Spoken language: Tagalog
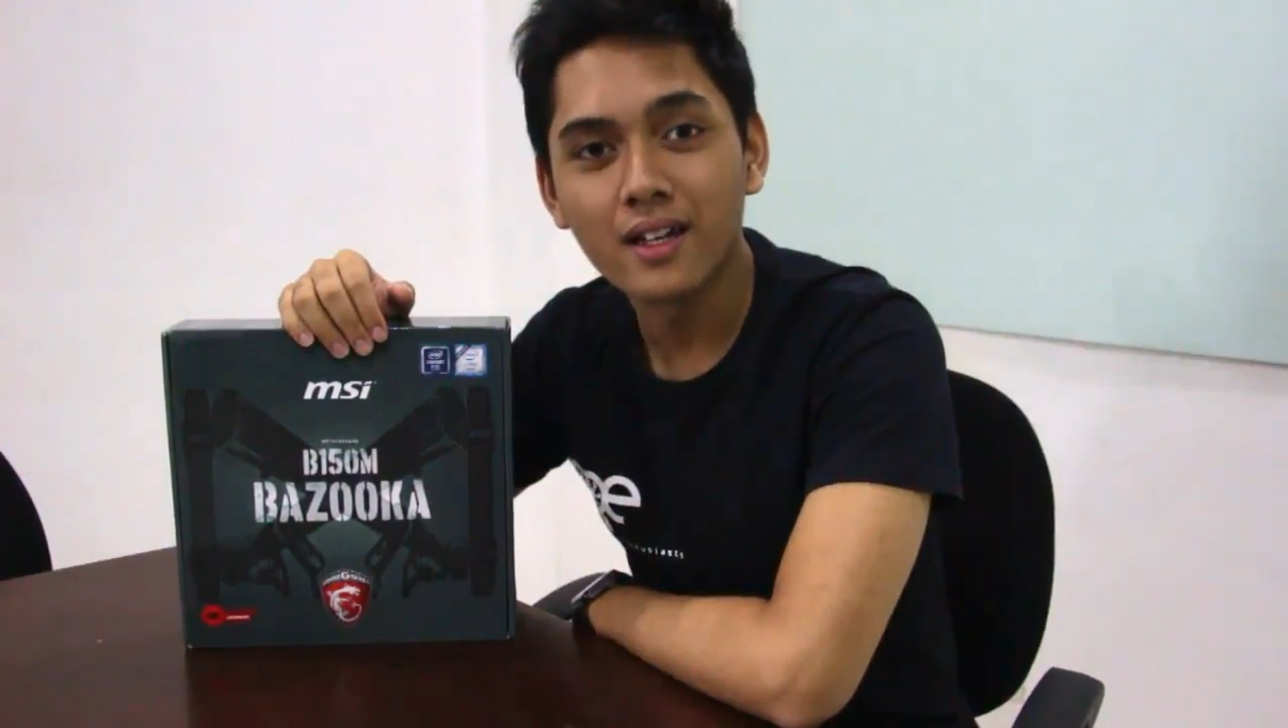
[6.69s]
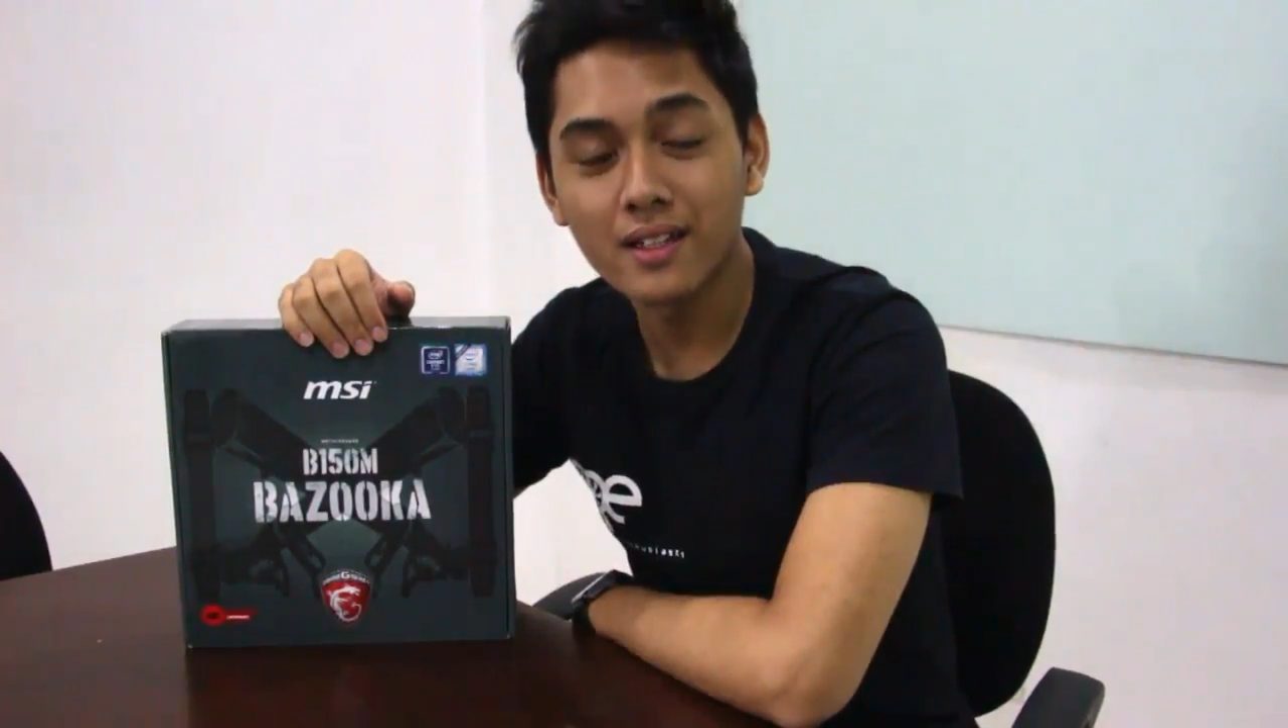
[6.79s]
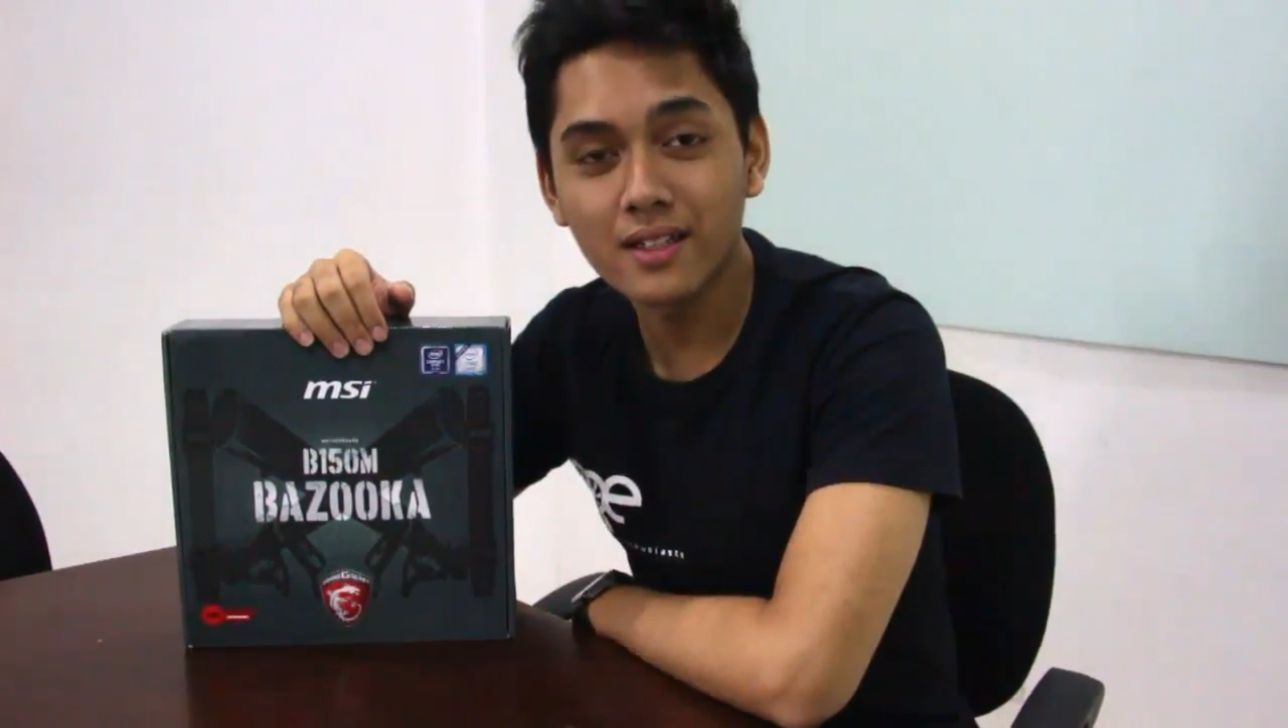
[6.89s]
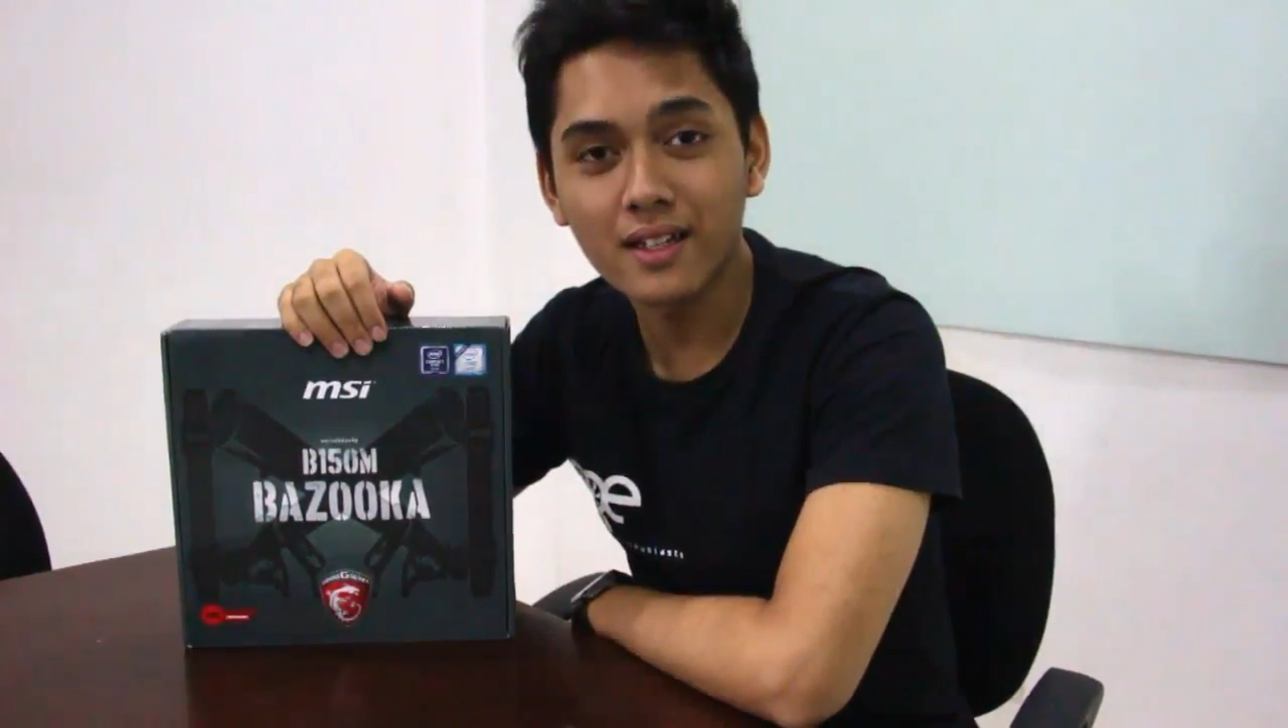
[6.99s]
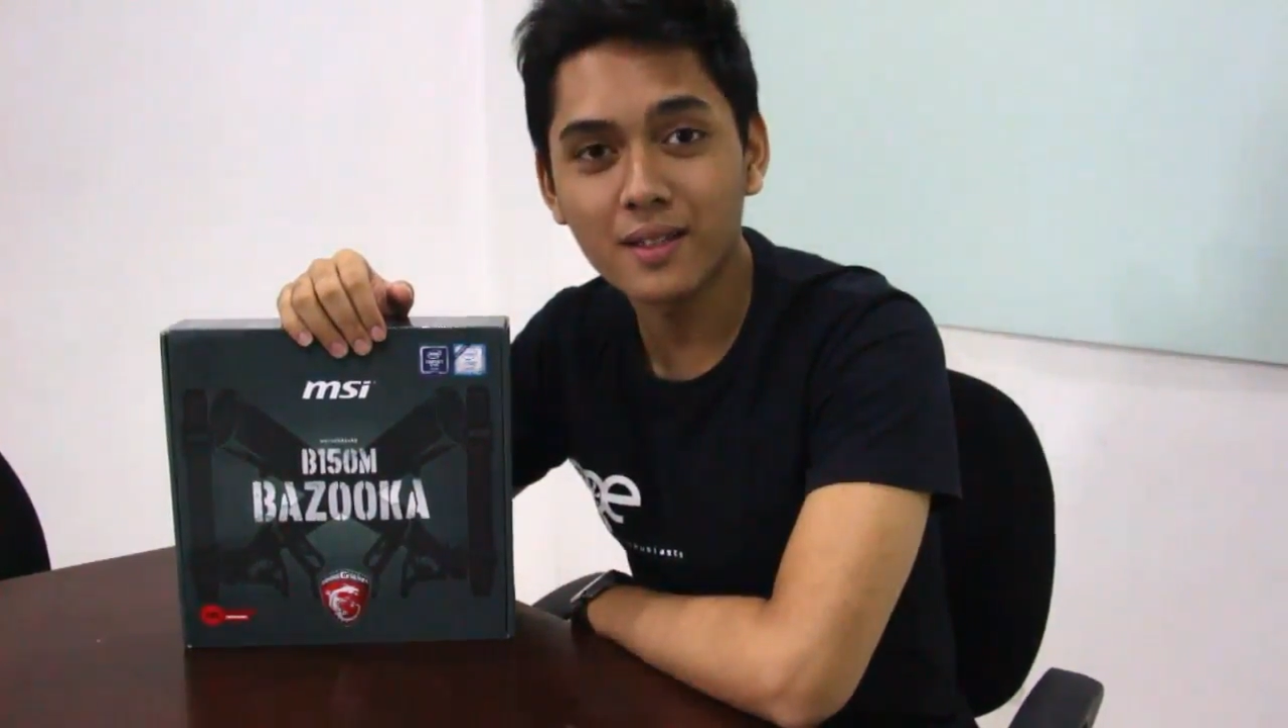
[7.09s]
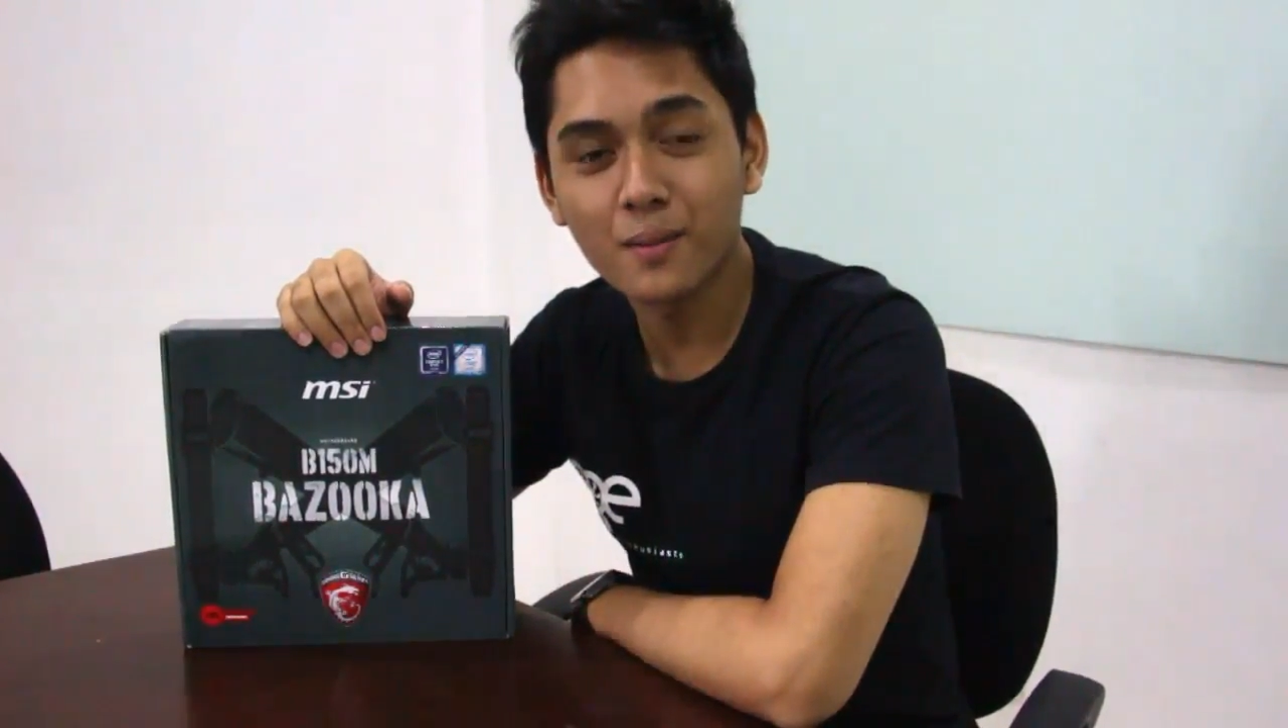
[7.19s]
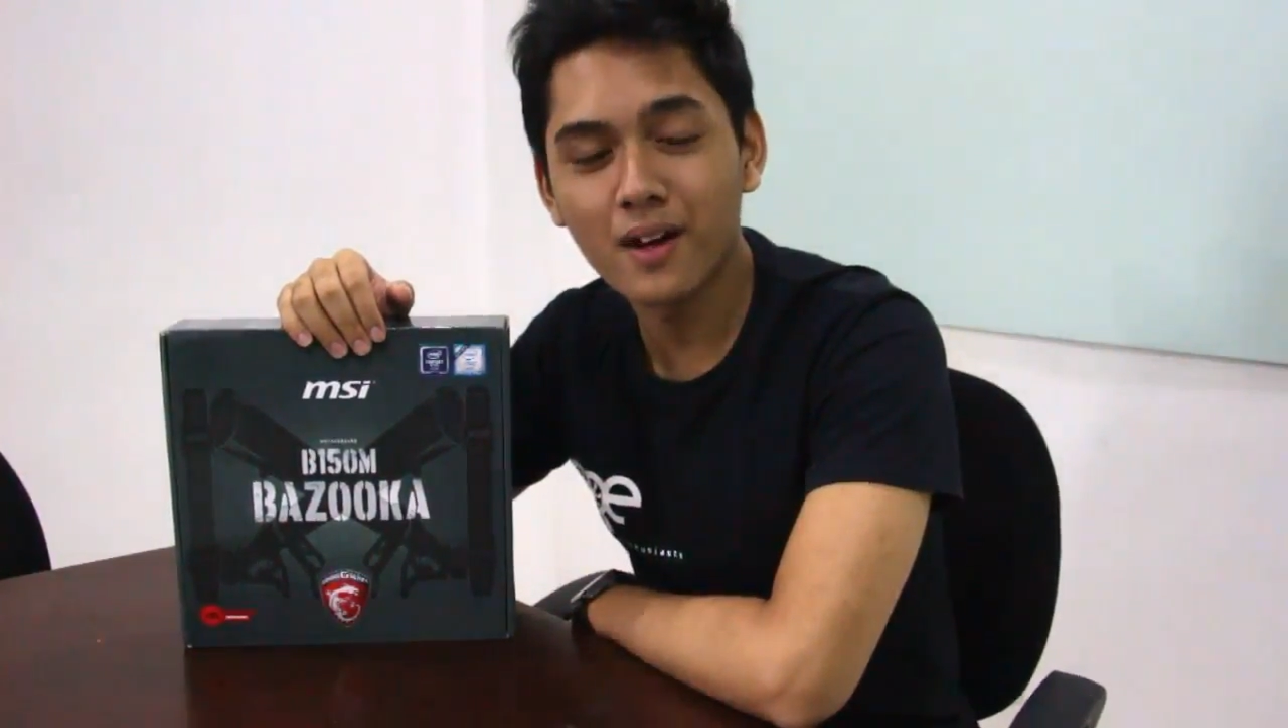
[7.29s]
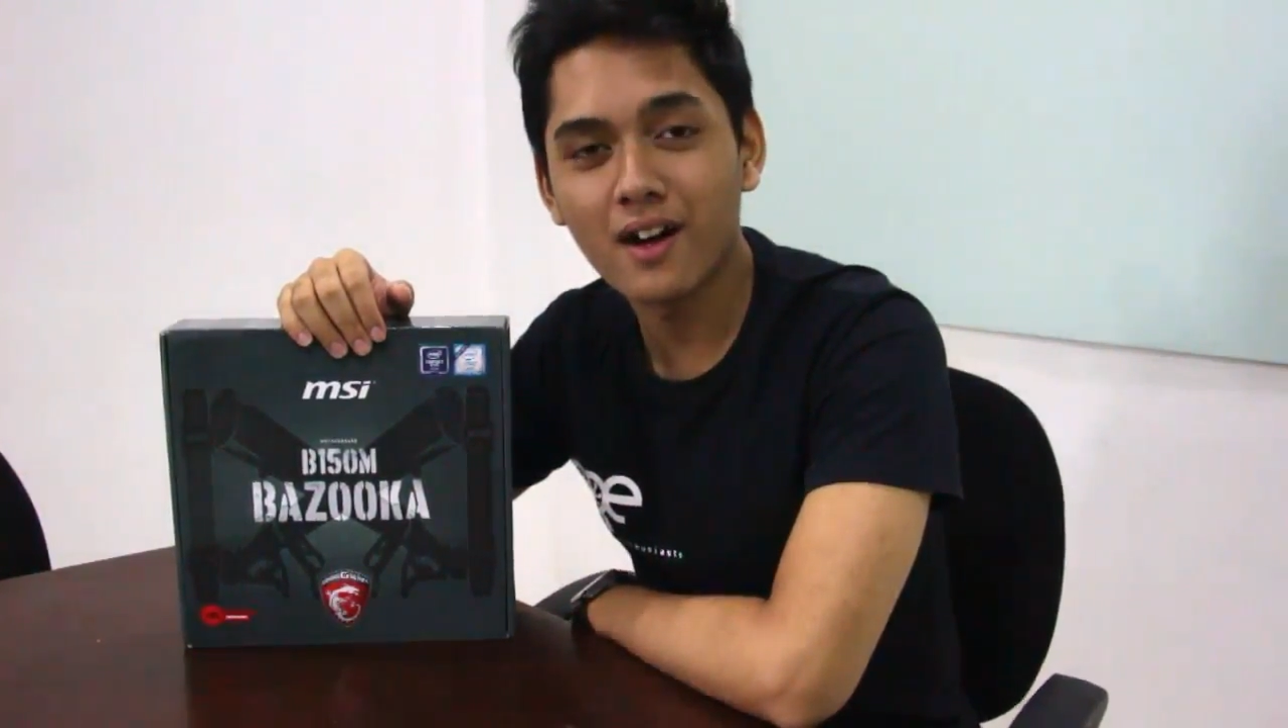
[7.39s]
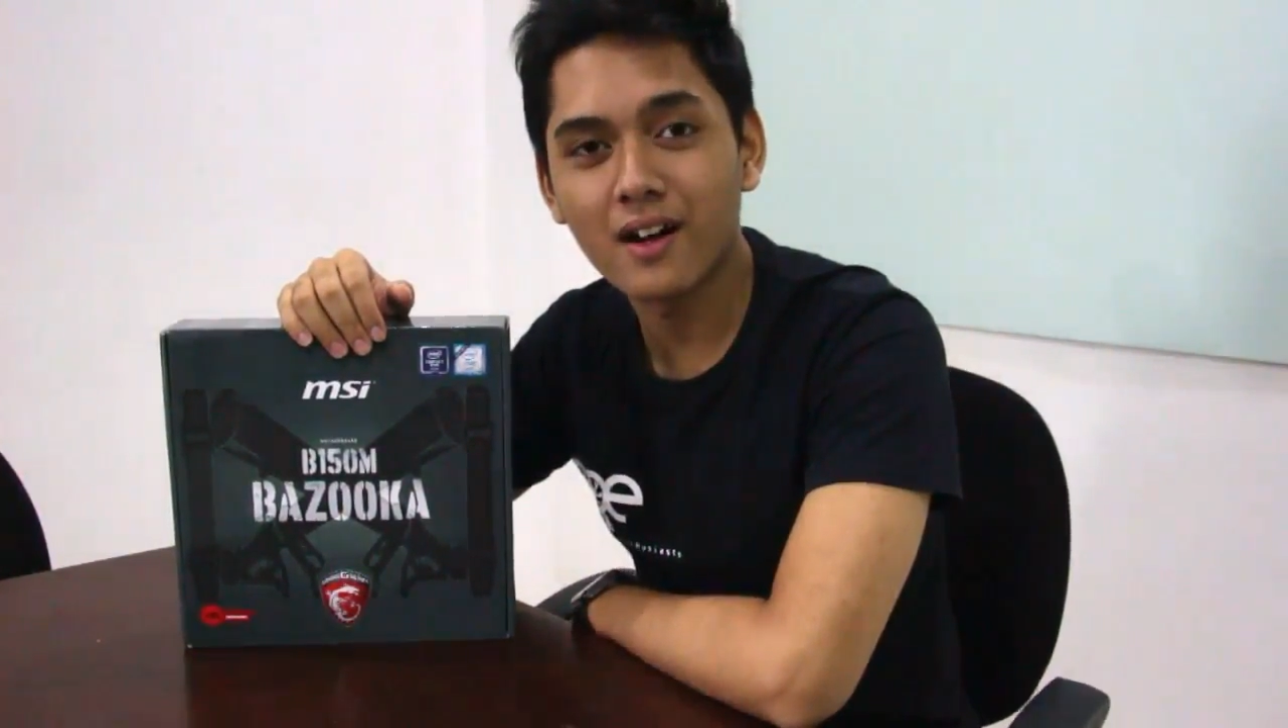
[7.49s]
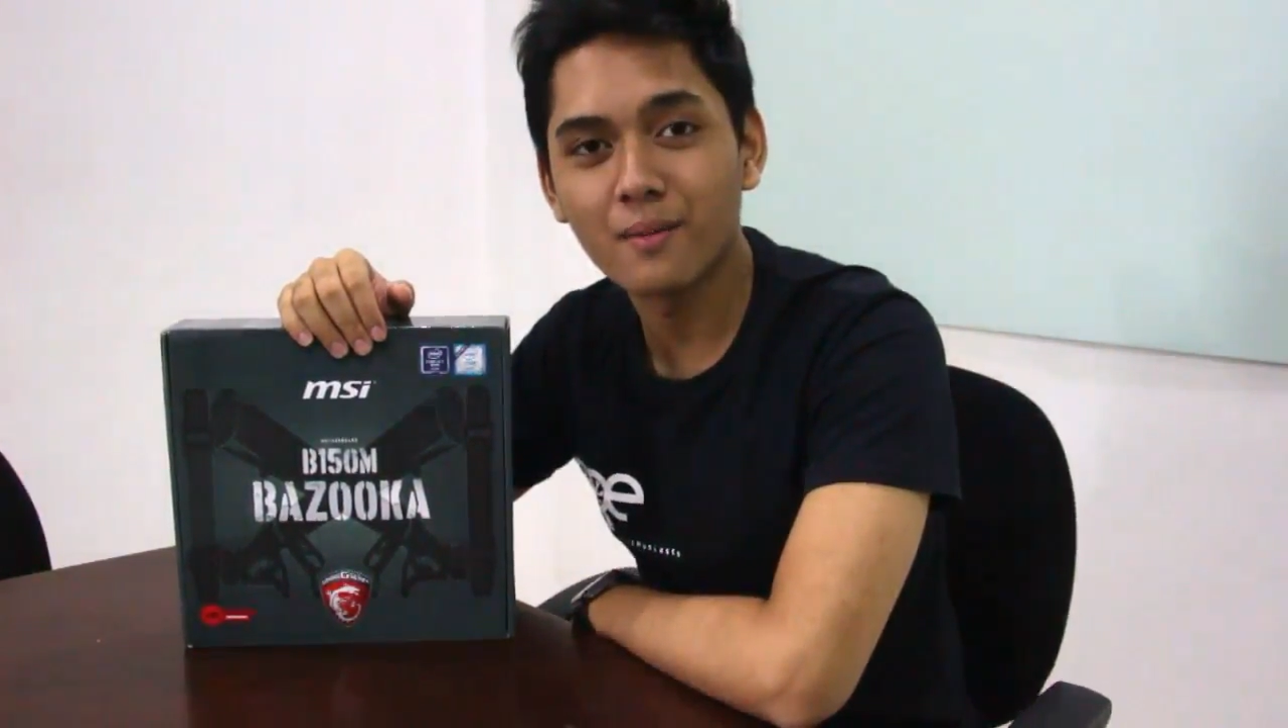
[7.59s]
insights at
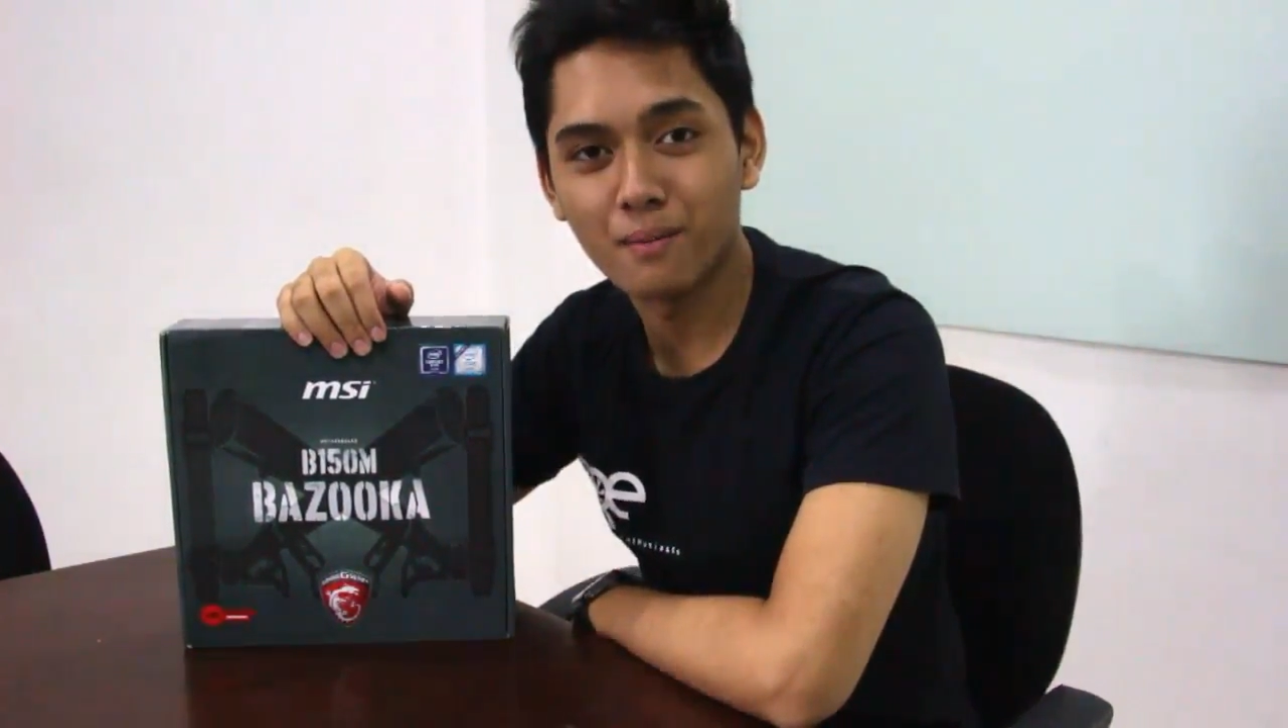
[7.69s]
mga